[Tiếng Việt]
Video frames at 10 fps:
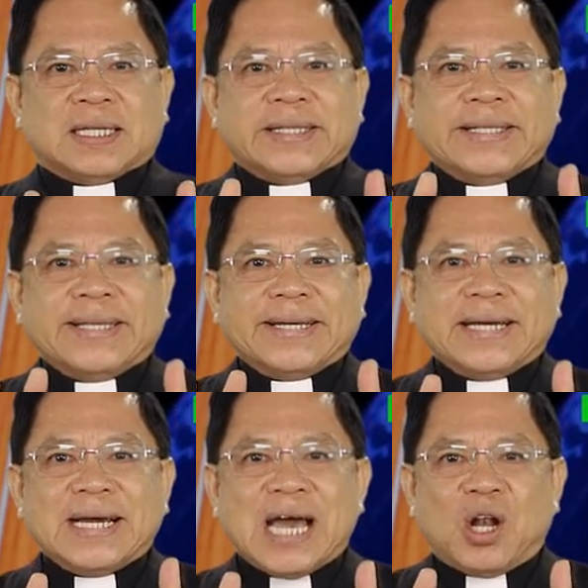những
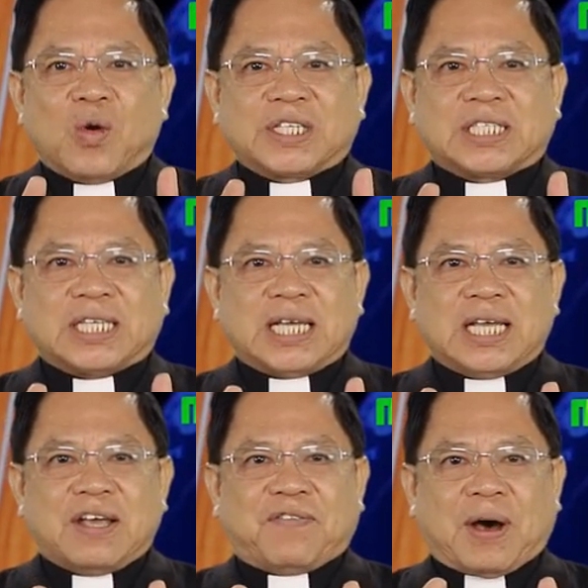người luật
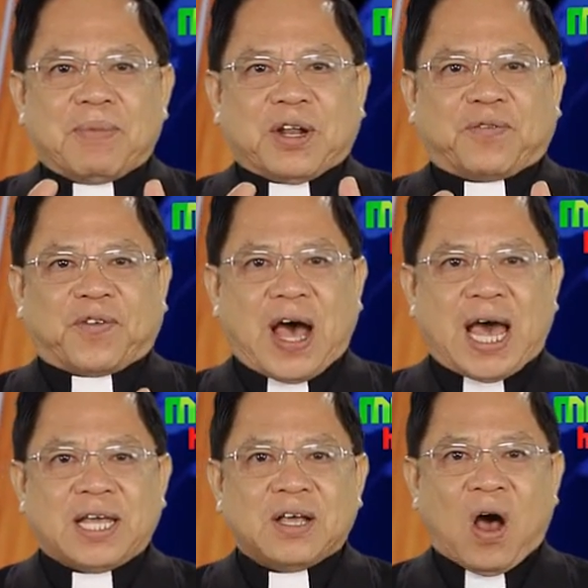sĩ và biệt
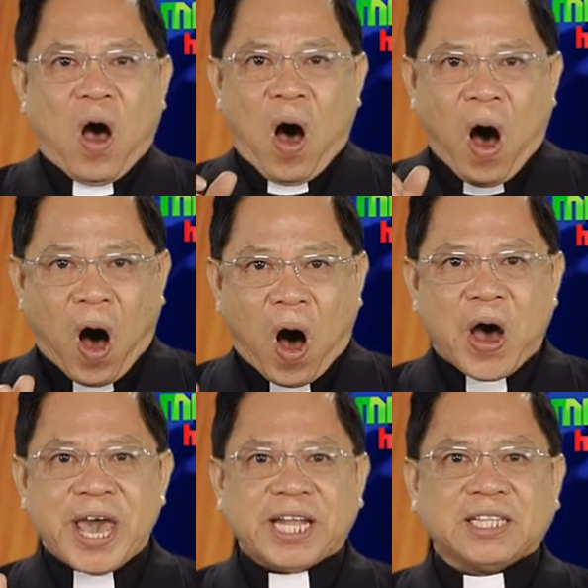phái hò
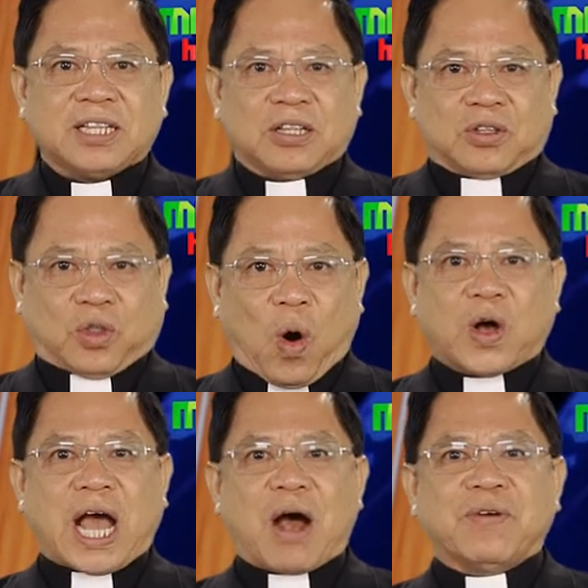hết
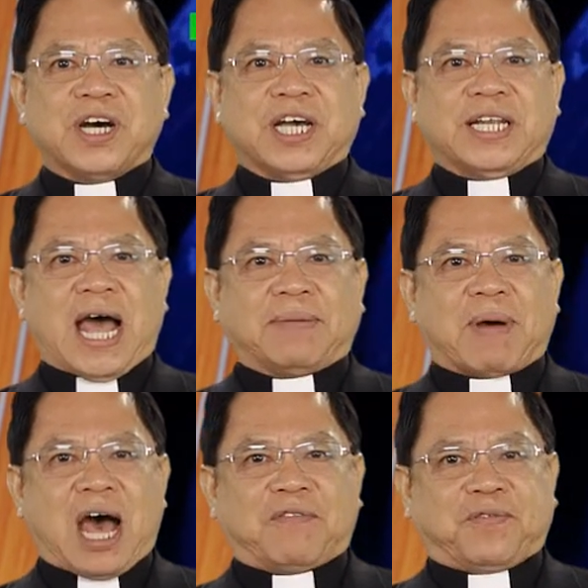tố cáo người đàn
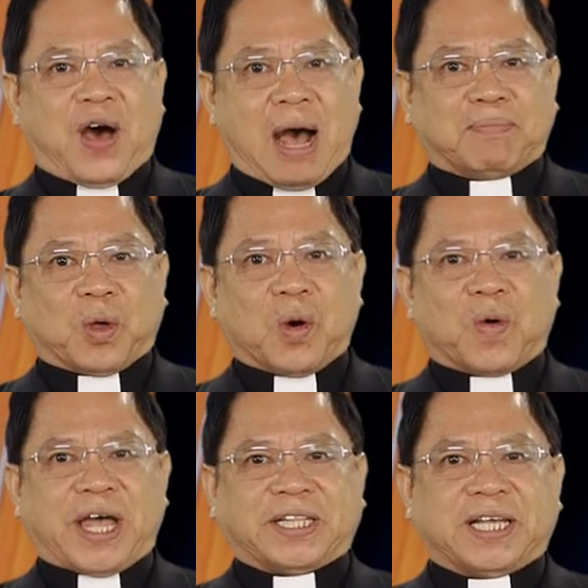bà phạm tội
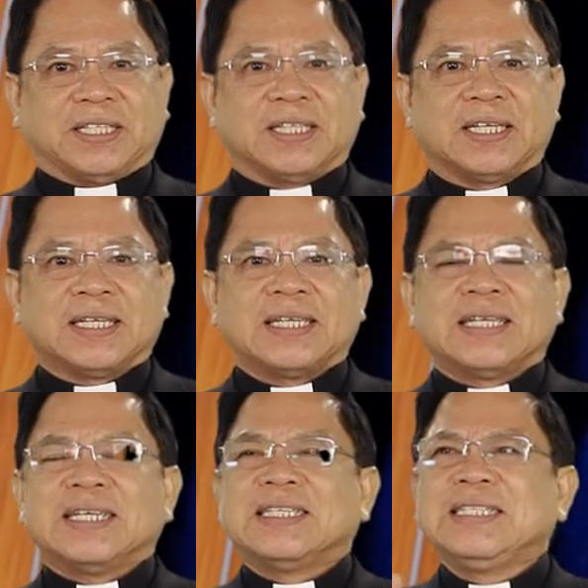ngoại tình
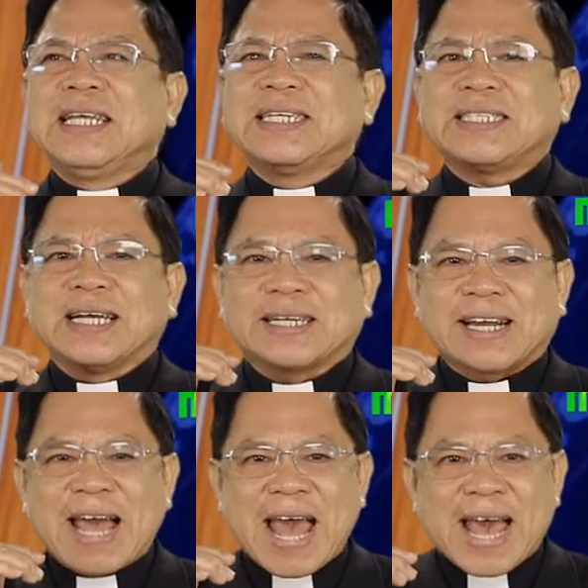nhưng thực
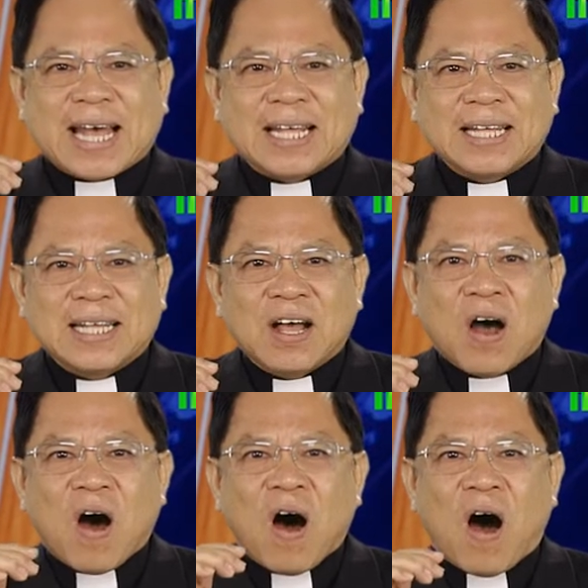ra
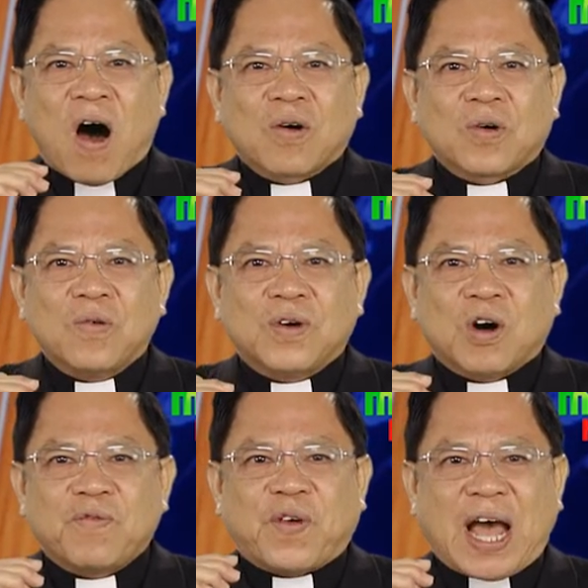họ cũng
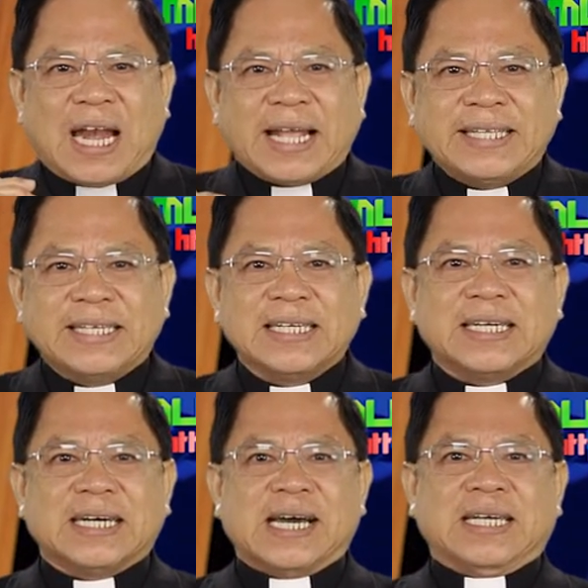không phải là những
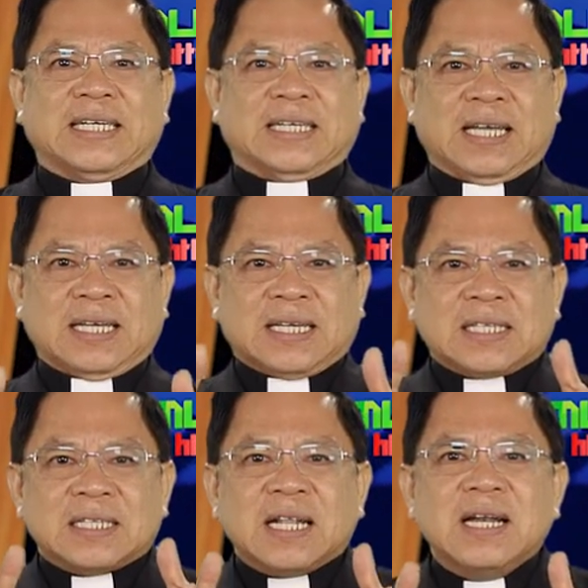người
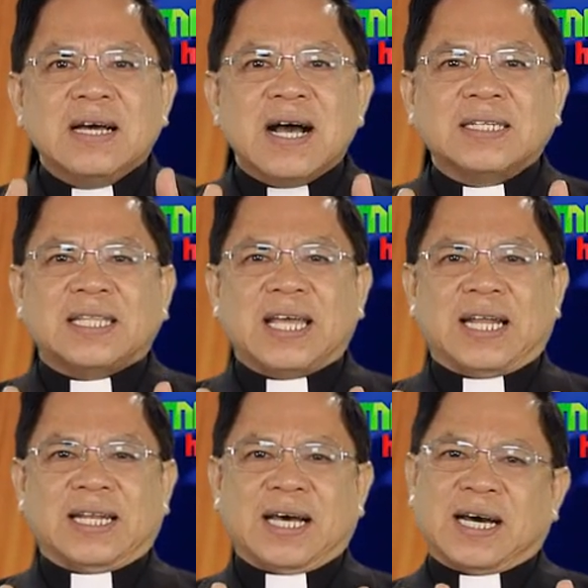lương
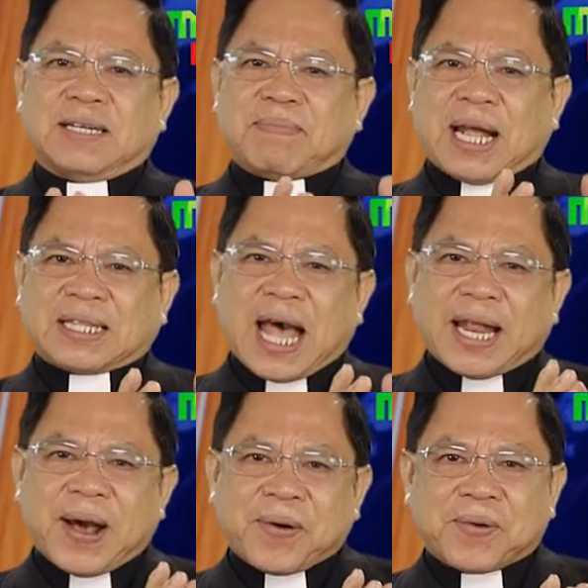thiện hơn bà
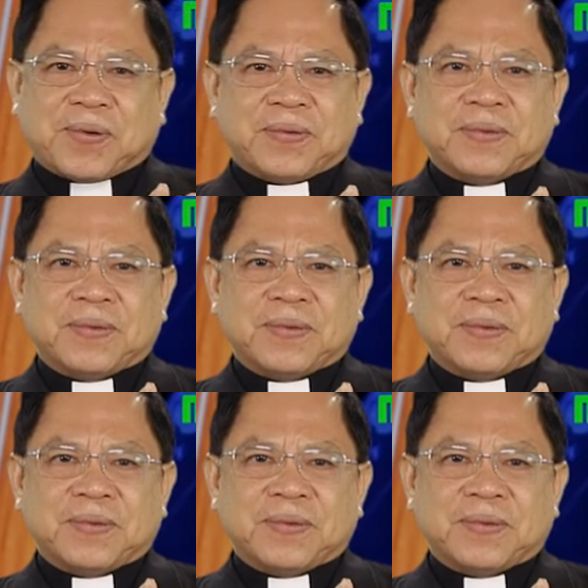ta đâu